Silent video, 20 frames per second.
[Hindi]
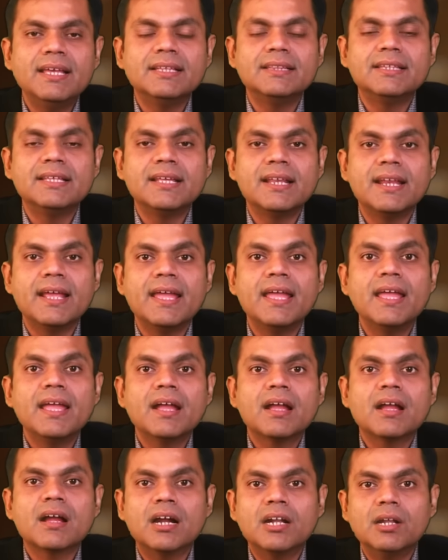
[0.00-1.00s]
ही धीरे
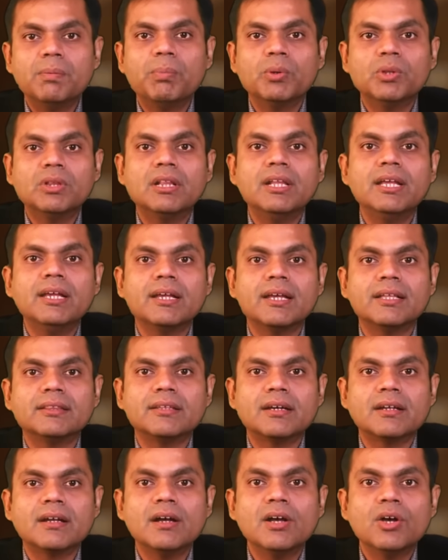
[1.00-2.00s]
कठपुतली के
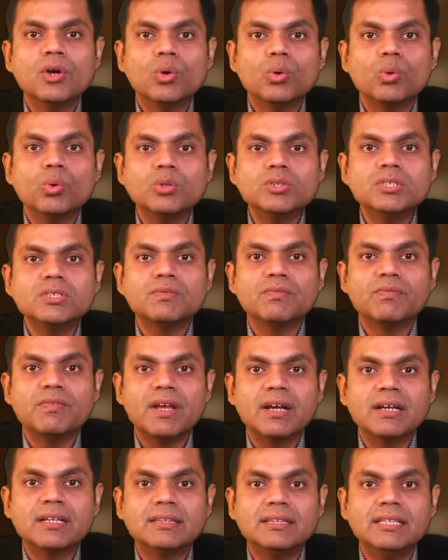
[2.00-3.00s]
तरह उस
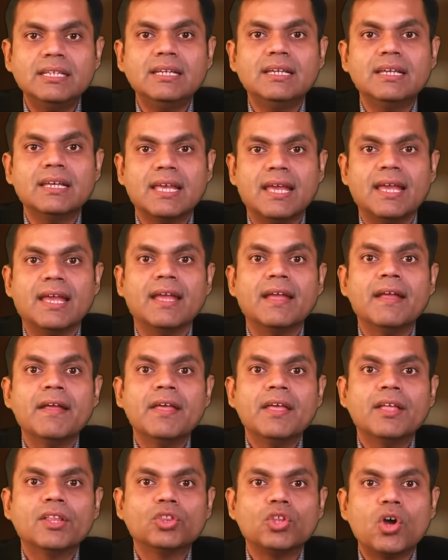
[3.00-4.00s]
व्यक्ति के
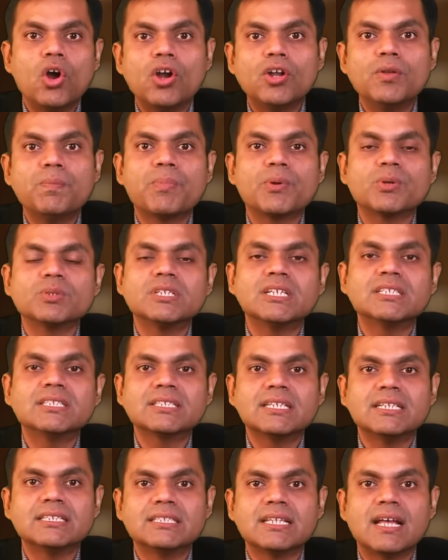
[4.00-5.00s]
थॉट
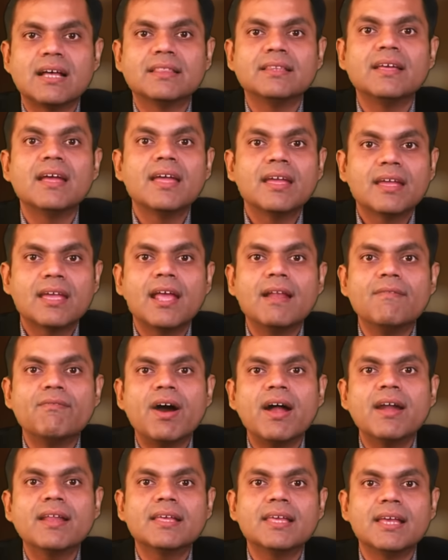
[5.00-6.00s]
प्रोसेस के साथ
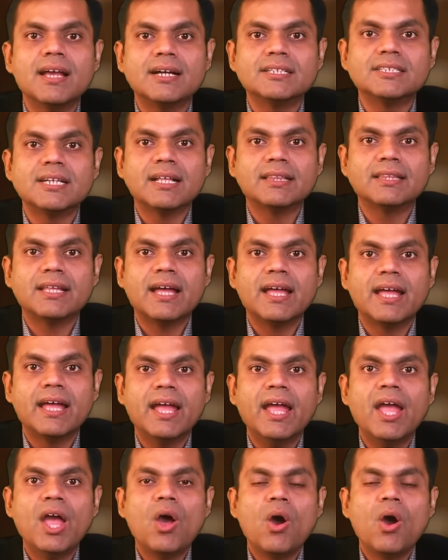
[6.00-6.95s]
खिलवाड़ किया जाता है